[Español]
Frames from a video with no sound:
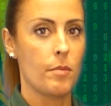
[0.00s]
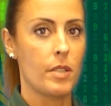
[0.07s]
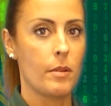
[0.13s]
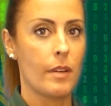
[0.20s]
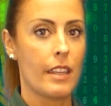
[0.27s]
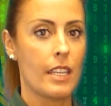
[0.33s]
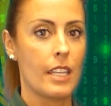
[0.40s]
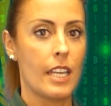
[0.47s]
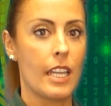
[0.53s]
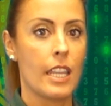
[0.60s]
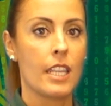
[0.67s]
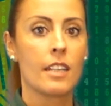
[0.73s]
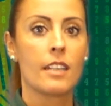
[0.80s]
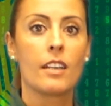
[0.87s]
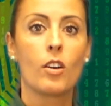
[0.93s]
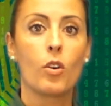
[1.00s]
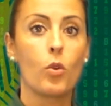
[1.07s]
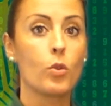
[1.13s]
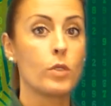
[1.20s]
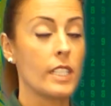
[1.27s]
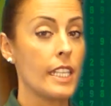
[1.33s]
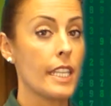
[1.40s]
de privacidad
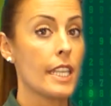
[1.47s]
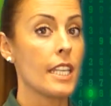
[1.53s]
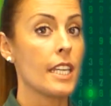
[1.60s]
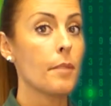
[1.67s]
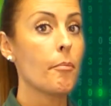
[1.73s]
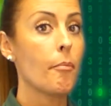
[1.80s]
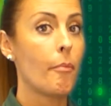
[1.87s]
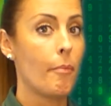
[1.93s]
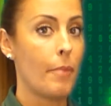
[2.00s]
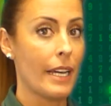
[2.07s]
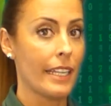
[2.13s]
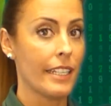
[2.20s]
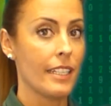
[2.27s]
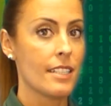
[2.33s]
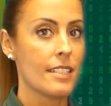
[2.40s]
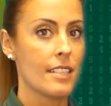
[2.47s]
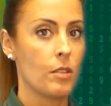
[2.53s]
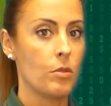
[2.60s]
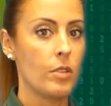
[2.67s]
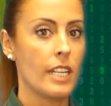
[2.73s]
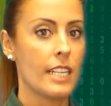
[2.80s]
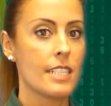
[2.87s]
Utilice páginas
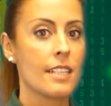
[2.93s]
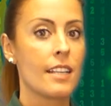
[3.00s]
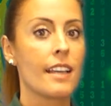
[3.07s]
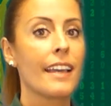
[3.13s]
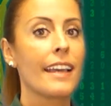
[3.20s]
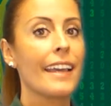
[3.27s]
seguras.